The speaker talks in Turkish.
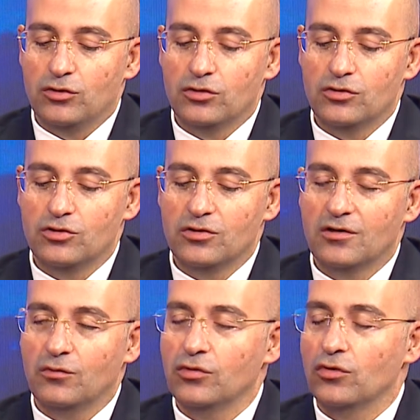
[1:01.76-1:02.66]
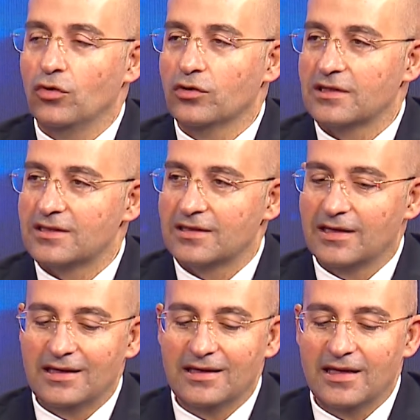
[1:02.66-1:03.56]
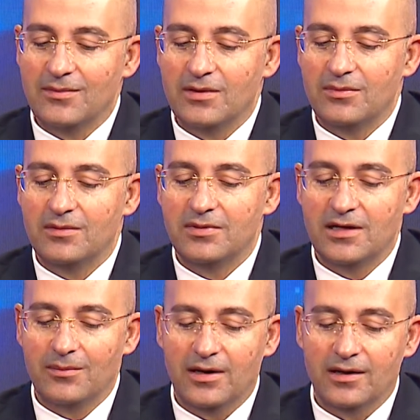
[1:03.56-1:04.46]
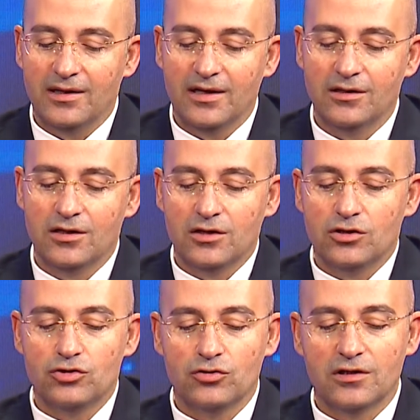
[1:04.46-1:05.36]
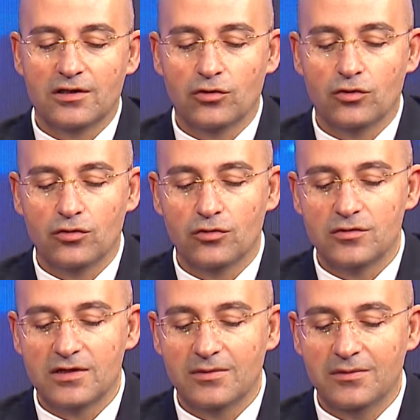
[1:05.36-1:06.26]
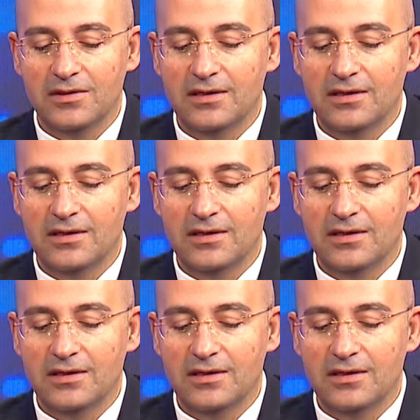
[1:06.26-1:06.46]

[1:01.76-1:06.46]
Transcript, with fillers: diyoruz? Çünkü bunun ortasında iki kemiği birbirine bağlayan Şurada da gördüğümüz gibi bir